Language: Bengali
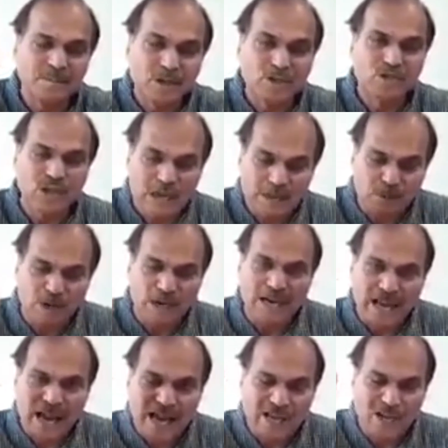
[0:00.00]
পীযুষ গোয়েল
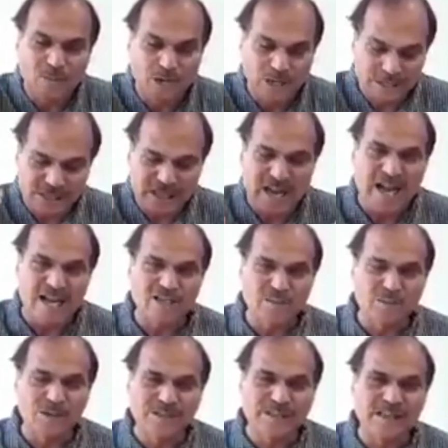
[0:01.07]
বলার আগেও বলেছি
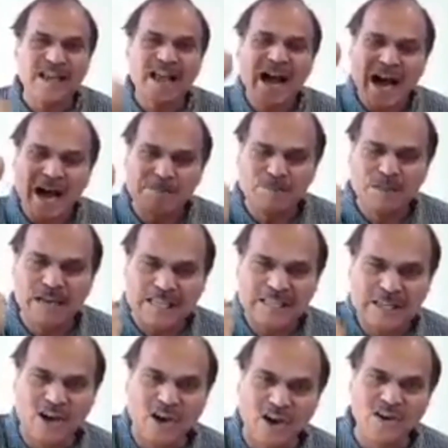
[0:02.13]
আজও বলছি আপনি
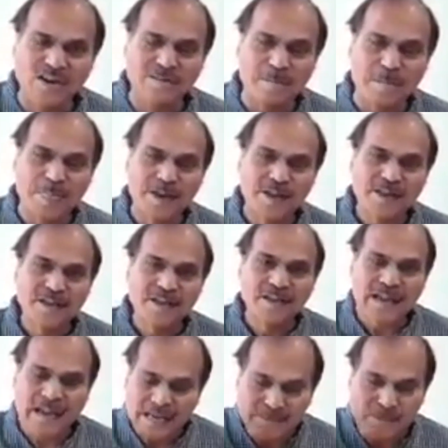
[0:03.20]
রাজি হন
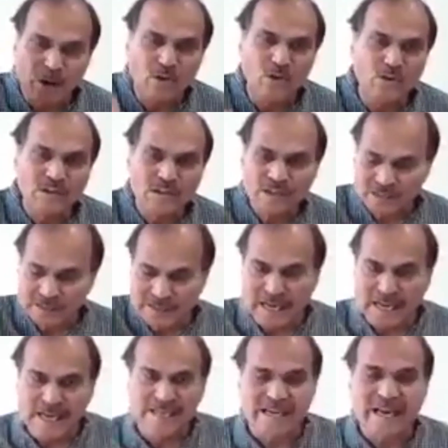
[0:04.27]
খালি বলুন
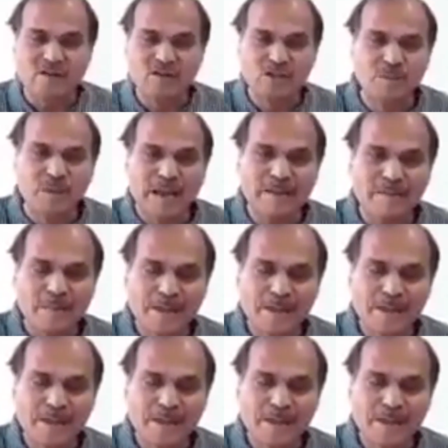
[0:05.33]
যারা ট্রেনে উঠবে